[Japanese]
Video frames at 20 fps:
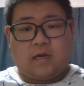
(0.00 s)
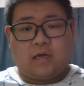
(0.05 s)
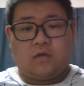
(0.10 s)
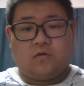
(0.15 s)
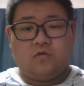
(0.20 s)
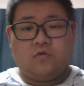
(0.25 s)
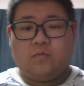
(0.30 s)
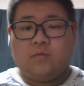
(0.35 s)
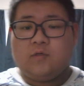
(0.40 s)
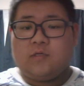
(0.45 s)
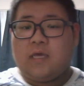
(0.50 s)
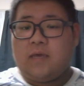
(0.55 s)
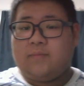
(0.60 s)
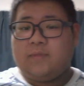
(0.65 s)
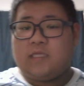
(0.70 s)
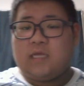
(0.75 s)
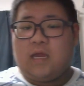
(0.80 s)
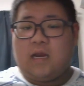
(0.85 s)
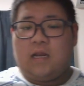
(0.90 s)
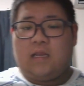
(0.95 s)
んか産毛
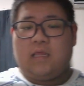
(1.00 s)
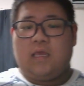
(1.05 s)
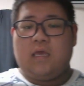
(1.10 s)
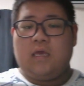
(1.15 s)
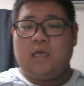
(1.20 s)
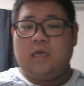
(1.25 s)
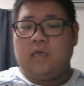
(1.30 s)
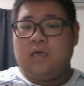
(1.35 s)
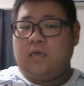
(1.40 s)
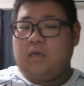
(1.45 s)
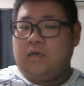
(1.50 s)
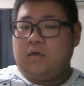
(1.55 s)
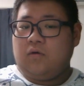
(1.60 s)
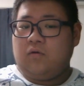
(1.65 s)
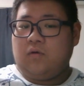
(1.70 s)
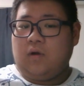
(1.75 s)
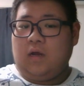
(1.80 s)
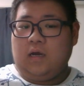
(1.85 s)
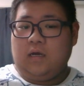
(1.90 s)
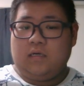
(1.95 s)
みたいなね。
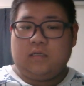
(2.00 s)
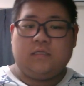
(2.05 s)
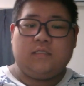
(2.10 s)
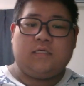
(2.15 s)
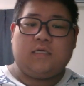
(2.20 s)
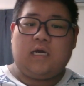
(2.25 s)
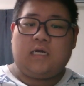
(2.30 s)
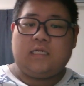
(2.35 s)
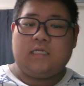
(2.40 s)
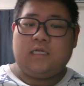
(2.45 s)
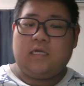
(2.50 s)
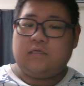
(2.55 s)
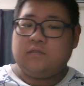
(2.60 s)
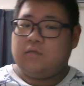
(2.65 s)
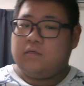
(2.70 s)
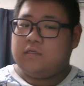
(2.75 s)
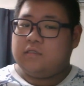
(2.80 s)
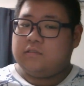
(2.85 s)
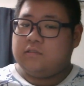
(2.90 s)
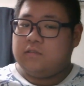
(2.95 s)
ほら、光にやる
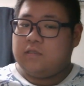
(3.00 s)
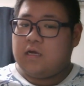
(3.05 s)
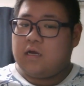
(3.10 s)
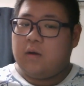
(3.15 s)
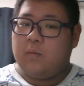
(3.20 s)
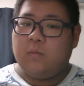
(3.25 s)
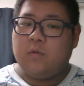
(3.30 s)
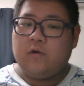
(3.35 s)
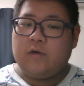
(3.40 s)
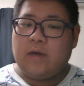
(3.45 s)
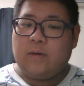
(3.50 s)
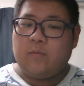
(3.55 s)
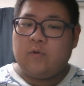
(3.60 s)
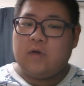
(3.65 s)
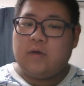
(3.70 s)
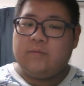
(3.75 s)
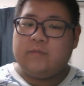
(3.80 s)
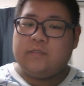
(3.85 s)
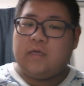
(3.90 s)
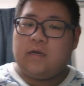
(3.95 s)
だけじゃなんか
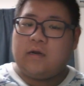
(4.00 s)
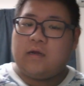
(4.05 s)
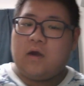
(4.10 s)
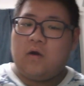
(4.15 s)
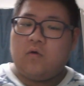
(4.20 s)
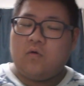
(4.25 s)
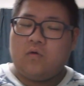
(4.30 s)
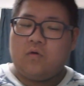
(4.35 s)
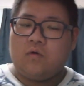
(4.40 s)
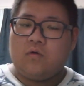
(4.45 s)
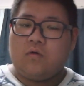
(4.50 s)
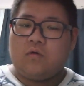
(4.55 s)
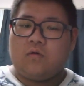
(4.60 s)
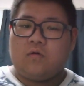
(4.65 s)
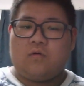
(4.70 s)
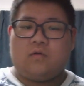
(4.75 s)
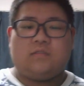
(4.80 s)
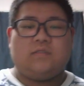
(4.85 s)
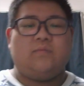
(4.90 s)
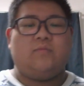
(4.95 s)
モヤモヤみたいな顔。
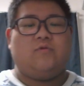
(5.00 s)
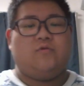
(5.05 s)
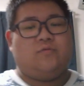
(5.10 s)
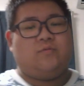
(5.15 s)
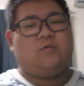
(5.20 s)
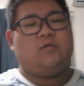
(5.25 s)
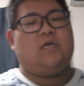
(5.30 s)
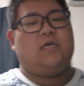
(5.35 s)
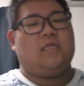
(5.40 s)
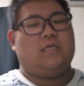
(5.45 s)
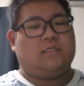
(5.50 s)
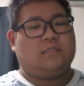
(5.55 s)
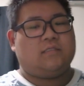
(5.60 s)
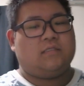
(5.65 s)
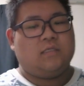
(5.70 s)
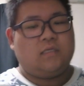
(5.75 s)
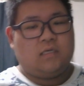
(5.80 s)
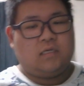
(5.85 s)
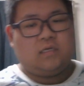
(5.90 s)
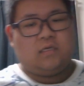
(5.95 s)
これ全部産毛で
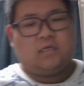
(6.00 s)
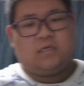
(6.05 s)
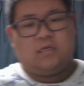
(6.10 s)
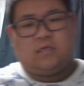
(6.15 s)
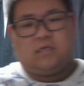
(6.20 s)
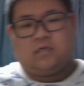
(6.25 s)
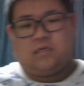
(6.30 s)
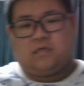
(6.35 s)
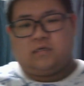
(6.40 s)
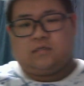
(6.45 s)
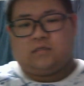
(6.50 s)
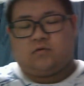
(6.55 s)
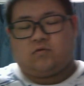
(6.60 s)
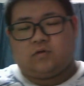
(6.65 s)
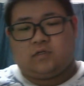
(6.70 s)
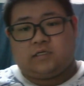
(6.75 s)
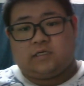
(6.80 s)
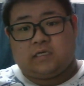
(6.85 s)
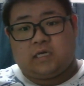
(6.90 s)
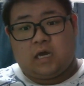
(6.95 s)
す。
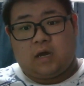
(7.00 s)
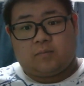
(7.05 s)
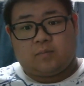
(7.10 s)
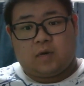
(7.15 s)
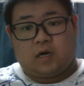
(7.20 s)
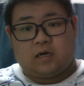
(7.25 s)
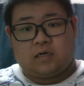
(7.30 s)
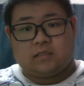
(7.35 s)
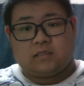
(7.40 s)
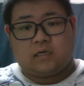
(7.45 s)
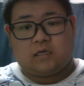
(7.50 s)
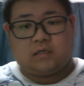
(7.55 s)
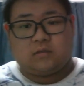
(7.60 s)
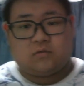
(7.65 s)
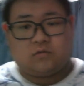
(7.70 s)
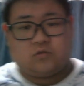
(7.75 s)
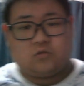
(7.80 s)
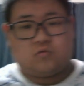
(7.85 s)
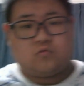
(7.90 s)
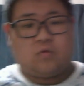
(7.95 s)
俺ヒゲも生えないけ
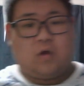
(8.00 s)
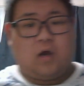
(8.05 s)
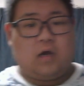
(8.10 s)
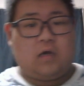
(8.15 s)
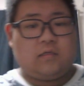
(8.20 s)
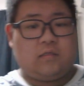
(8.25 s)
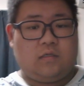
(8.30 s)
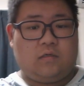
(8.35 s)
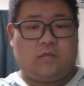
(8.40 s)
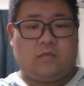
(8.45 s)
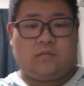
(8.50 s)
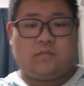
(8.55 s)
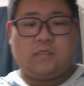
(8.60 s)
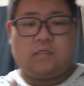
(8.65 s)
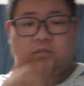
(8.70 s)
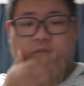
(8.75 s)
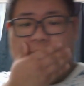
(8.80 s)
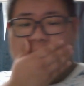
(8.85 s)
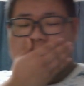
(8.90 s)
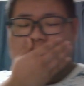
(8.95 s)
どちょっとは生えてるけど
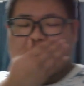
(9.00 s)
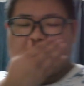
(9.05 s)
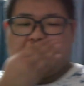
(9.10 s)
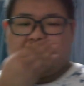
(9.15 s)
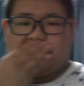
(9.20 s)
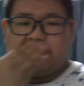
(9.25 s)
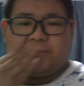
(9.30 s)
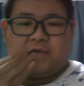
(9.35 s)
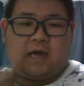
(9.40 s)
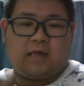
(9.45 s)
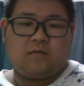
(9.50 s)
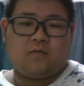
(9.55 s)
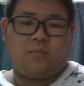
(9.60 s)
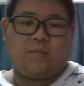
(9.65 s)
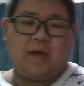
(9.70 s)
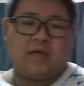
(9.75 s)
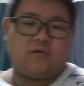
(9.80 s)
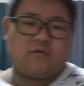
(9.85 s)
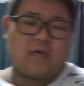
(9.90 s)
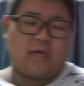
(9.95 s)
さそのあの
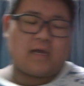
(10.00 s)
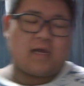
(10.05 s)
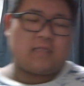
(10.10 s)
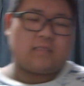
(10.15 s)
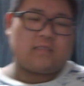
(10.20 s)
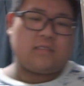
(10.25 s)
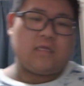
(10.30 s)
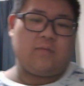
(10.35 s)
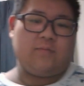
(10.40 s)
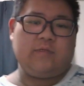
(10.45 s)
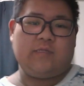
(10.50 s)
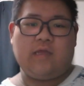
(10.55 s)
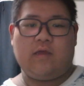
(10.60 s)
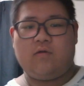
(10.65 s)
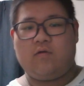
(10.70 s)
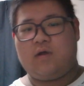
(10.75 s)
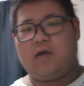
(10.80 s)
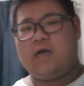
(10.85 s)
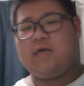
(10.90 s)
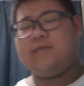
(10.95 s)
眉毛カッターみたい
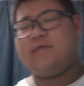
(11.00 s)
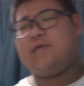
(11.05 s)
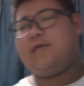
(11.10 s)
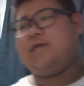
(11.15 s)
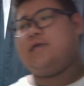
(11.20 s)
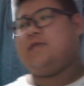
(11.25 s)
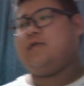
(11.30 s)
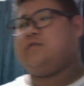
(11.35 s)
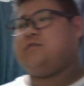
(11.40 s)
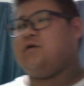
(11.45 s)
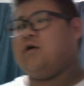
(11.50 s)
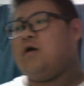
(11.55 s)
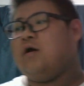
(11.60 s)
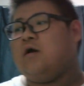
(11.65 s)
の買わなきゃいけないさ